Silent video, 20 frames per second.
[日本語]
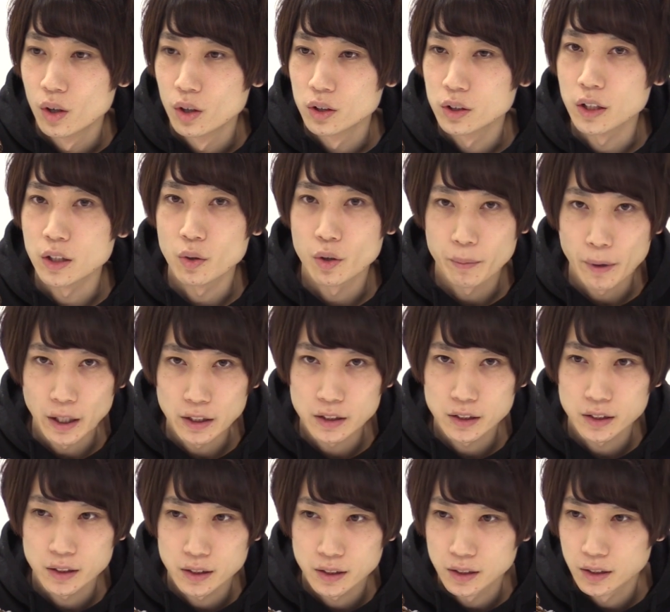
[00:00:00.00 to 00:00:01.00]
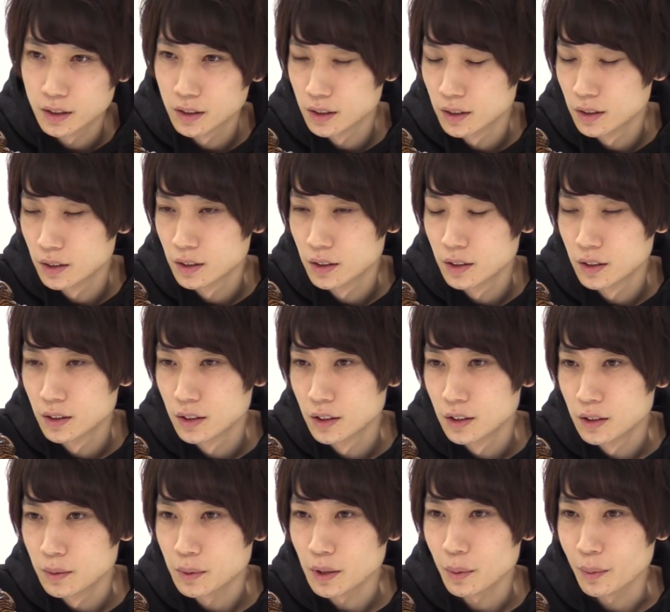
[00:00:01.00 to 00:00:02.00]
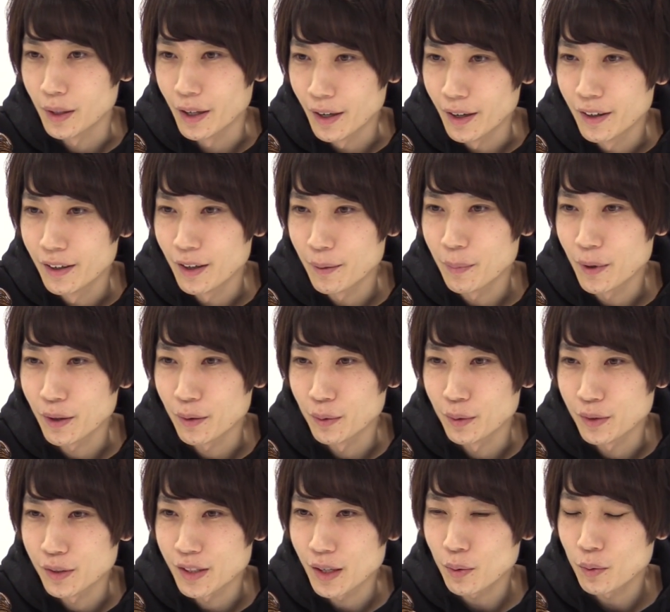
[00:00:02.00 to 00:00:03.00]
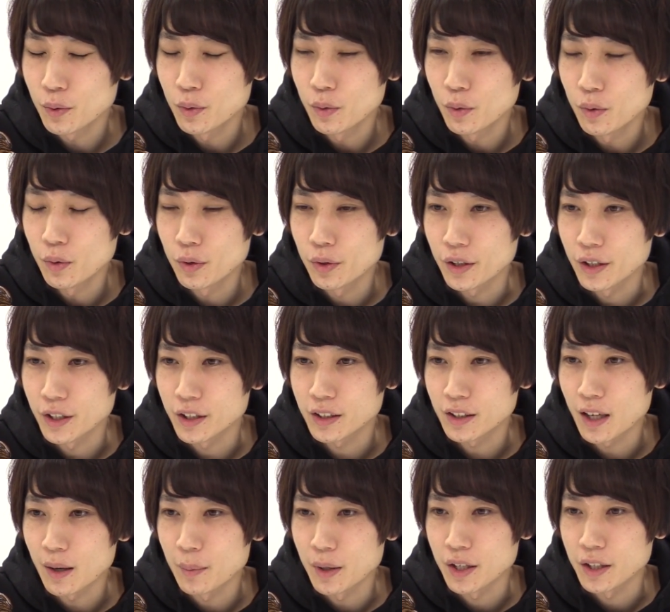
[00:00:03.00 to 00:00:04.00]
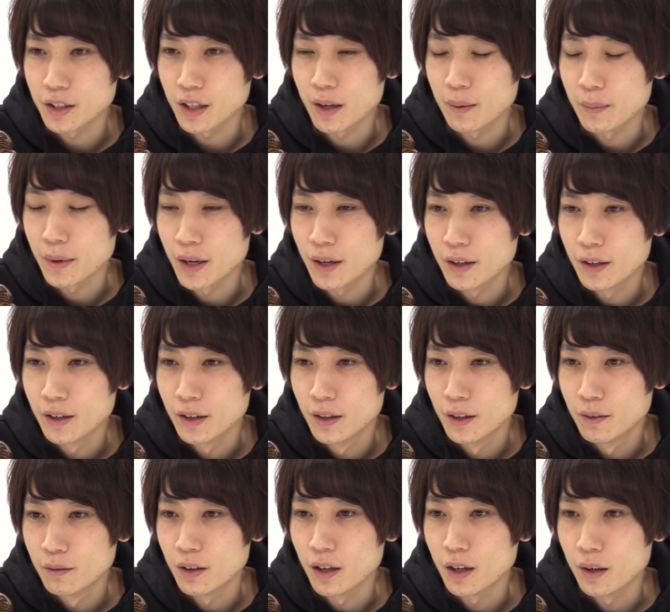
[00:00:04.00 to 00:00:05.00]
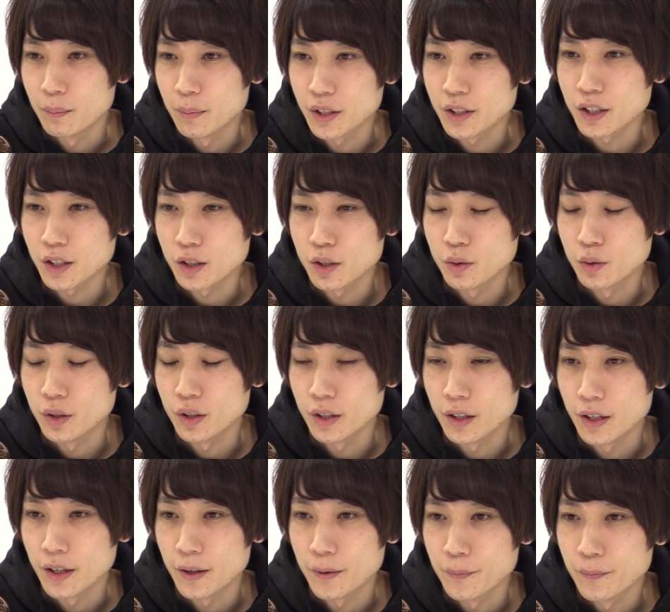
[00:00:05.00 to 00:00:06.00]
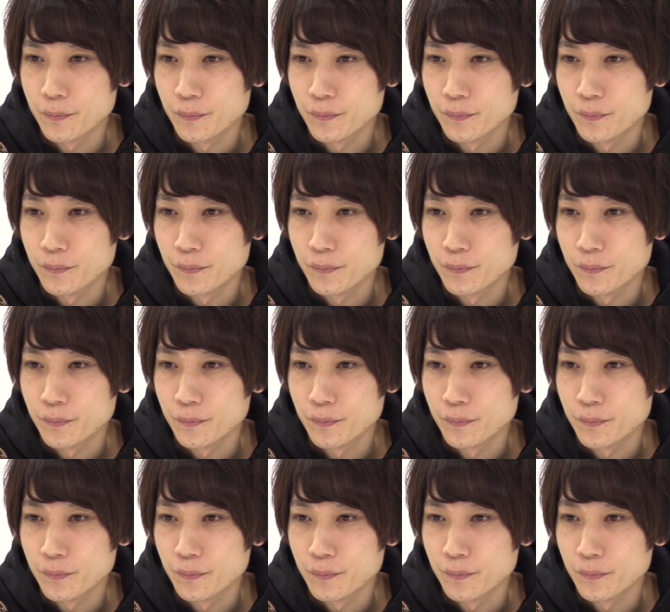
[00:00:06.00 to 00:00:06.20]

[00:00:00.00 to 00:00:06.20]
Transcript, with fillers: 受けておりますまあでもねやっぱりこの雑魚の多い1ターン目2ターン目はめっちゃ強いんで